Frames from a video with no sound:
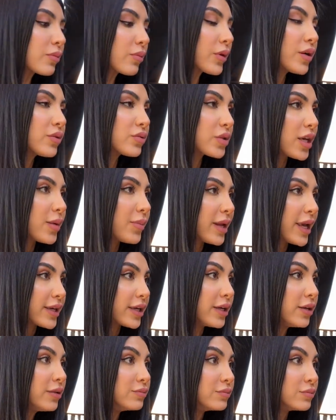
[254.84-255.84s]
طيب الاكل
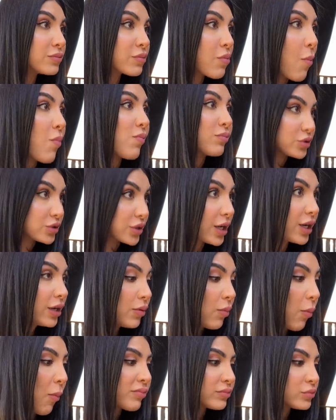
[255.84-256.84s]
صح
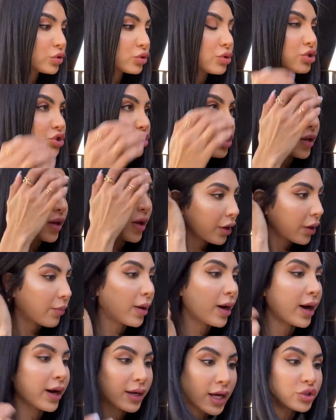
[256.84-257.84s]
كلش طيب
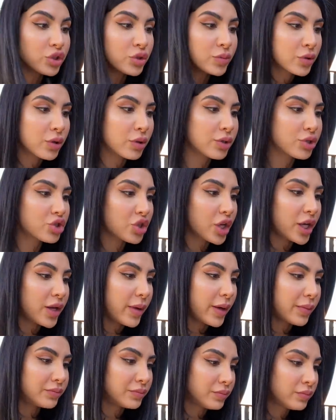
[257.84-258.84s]
بهاراتهم كلش طيبه
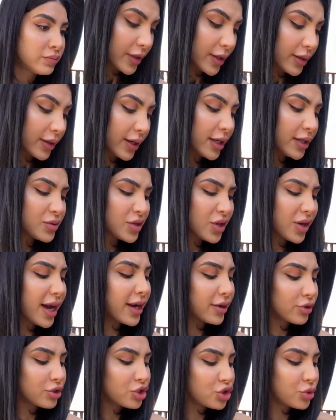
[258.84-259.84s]
انا بصراحه
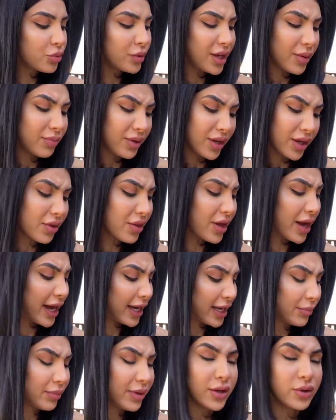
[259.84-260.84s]
كل شيء ويا بيض
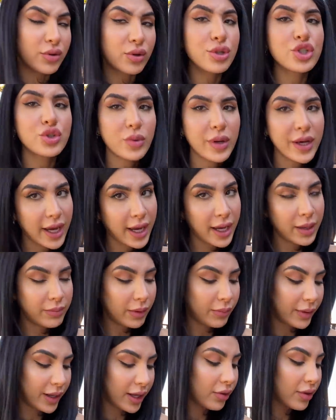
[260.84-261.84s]
احب لان يعني كل شوي احب
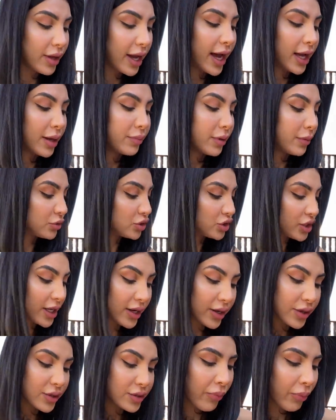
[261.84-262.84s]
البيض احب
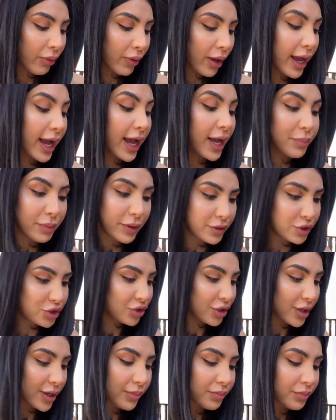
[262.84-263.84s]
البوتيتوز احب
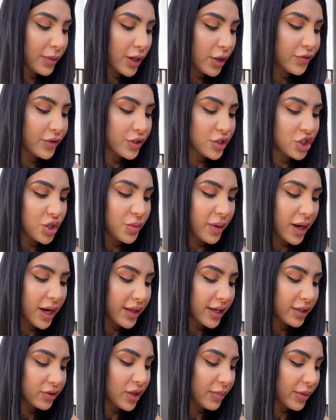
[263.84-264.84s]
الشريمب ماكو شيء بهذا
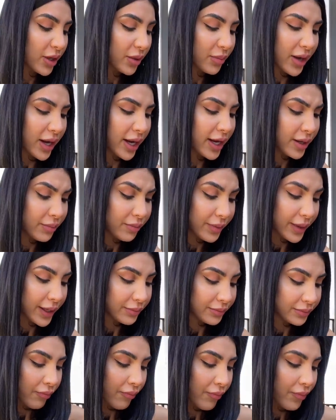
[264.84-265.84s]
الطبق ما احبه
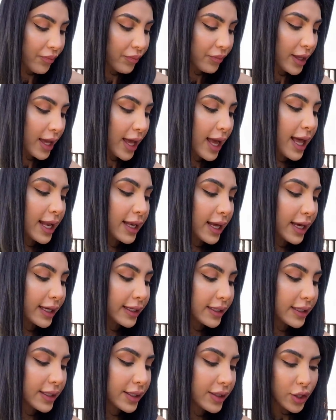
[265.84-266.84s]
I
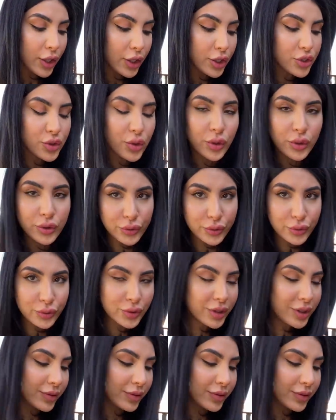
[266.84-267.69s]
like it it's all good